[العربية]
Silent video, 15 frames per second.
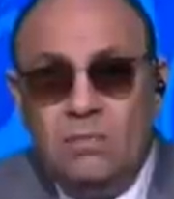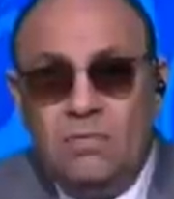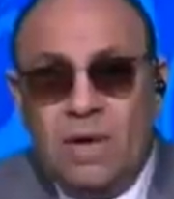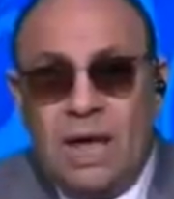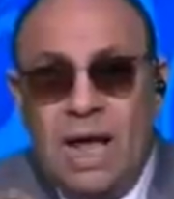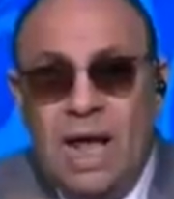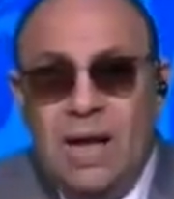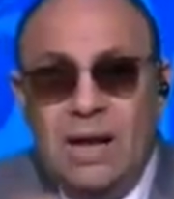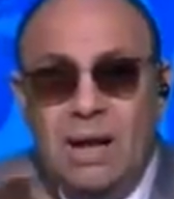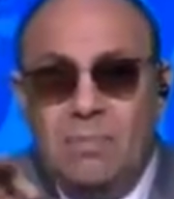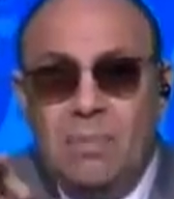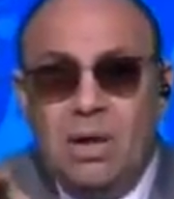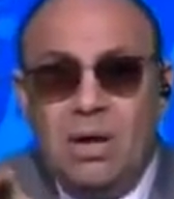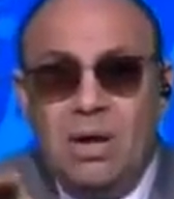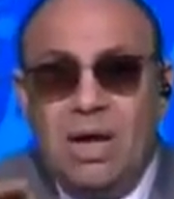فكأن
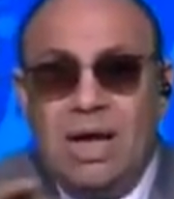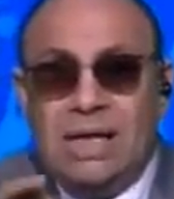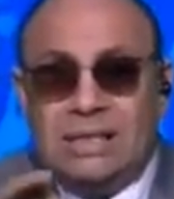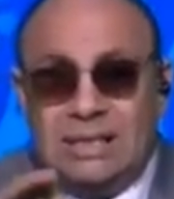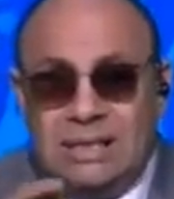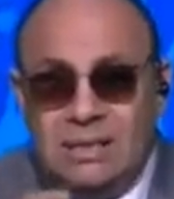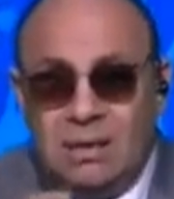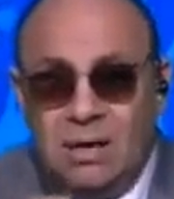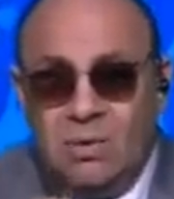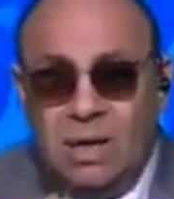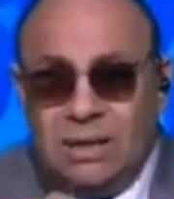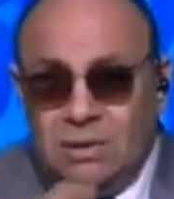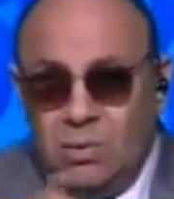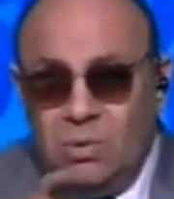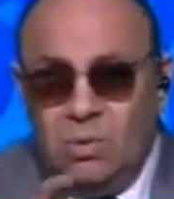المرأة أسيرة
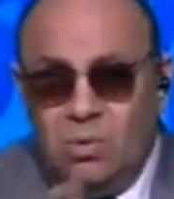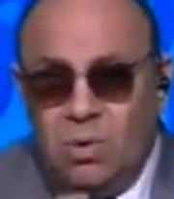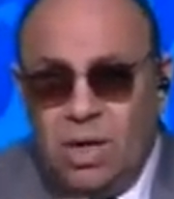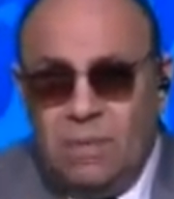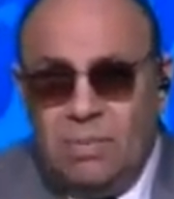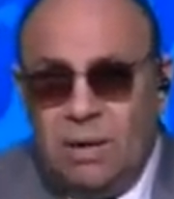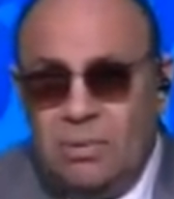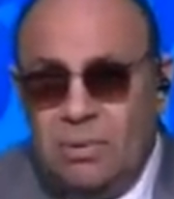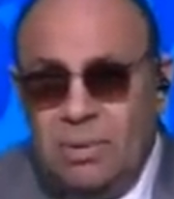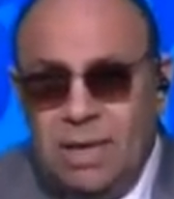وعايز أقول لكم كلمة قبل